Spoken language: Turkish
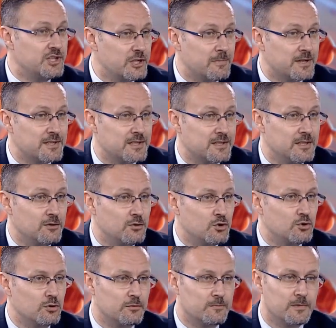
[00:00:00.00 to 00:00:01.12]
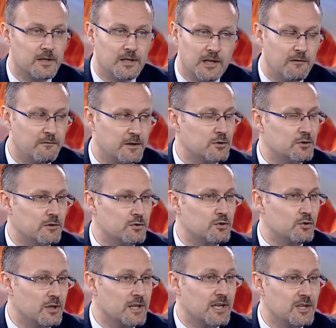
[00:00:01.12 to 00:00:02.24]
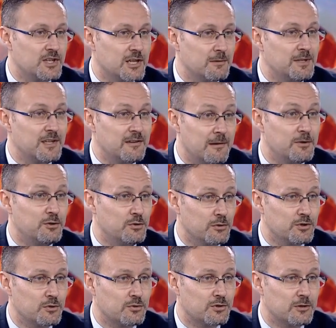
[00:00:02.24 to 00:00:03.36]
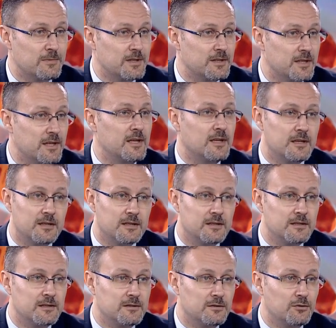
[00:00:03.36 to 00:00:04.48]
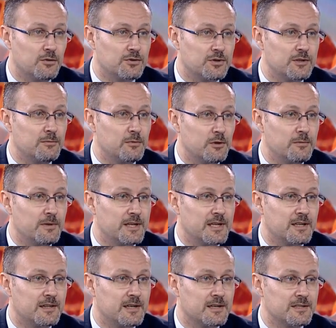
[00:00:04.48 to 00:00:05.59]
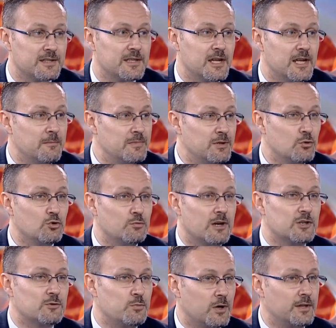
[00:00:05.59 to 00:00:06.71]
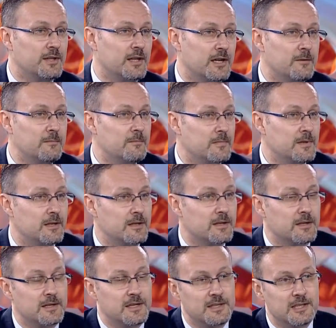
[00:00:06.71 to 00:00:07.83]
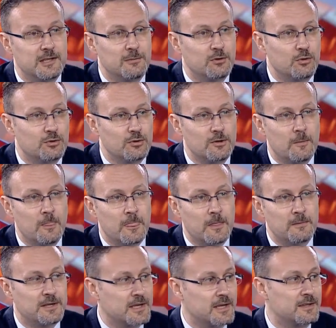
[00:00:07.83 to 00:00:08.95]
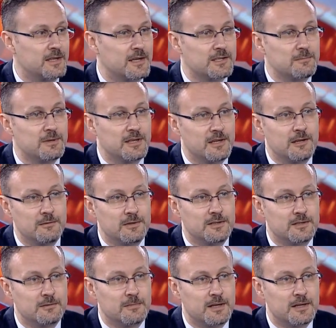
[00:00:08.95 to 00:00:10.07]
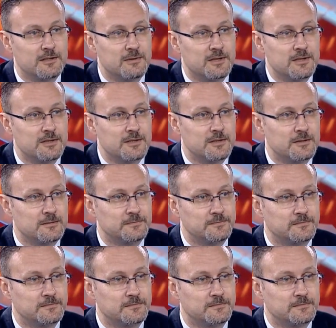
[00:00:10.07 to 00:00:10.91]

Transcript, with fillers: çıkmazsa diye düşünüyorum. Enflasyon da çünkü geri çekime devam ediyor olacak o zaman. E, o noktada böyle bir hareket tarzı bir 100 bas puan daha E, indirime doğru bir hareket tarzı belirleyebilir Merkez Bankası'nın.